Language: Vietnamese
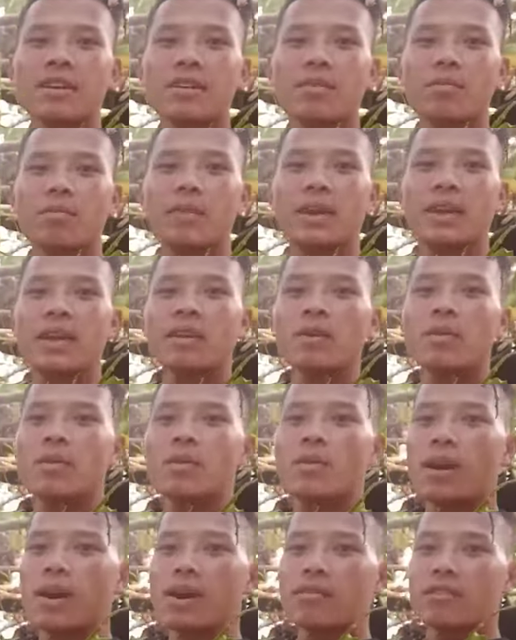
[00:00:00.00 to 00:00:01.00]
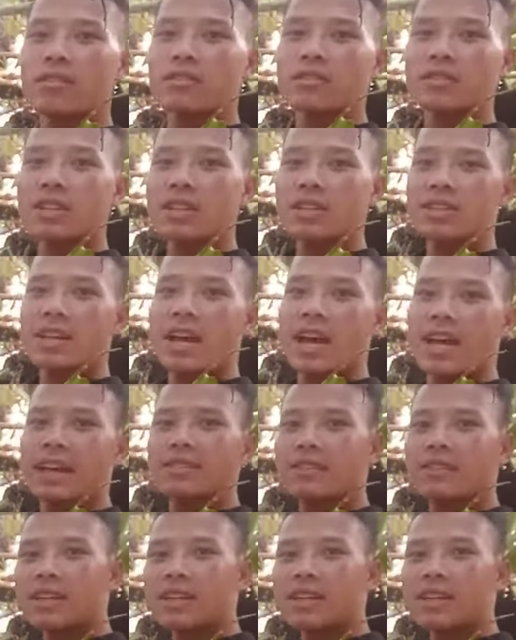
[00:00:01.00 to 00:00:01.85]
Mấy ngồng hoa của nó dài dài rồi